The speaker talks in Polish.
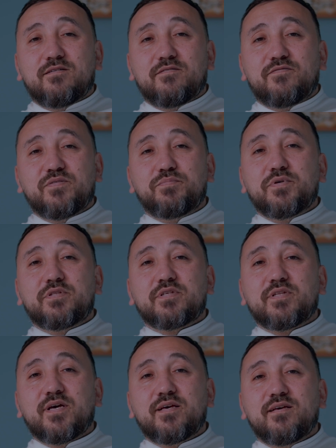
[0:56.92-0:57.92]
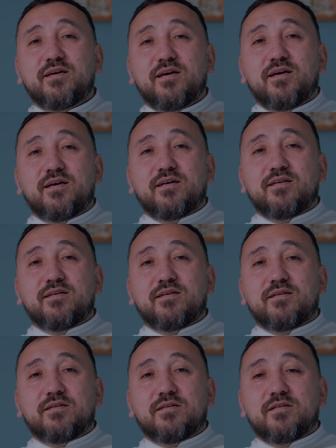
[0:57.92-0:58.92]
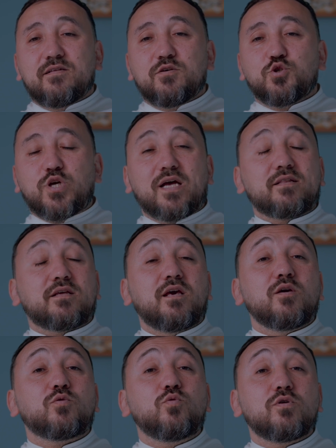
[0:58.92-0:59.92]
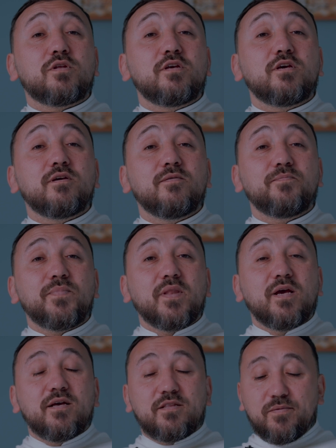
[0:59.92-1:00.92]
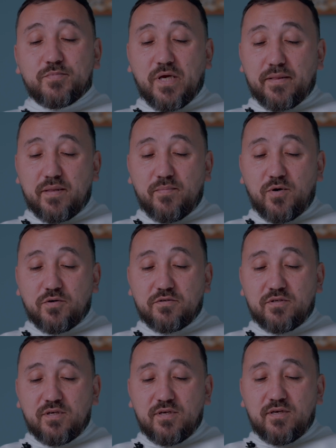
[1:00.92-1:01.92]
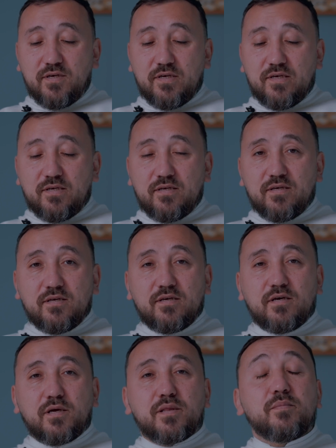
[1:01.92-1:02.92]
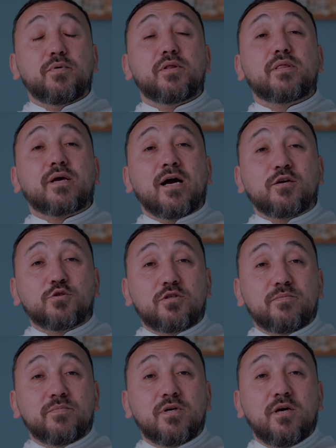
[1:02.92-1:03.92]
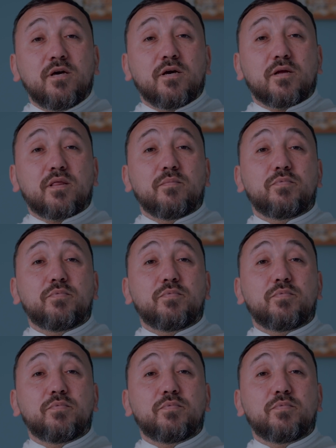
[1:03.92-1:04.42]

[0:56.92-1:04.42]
wybitnej, rzadkiej kuchni. Tymczasem on chce być z każdym, chce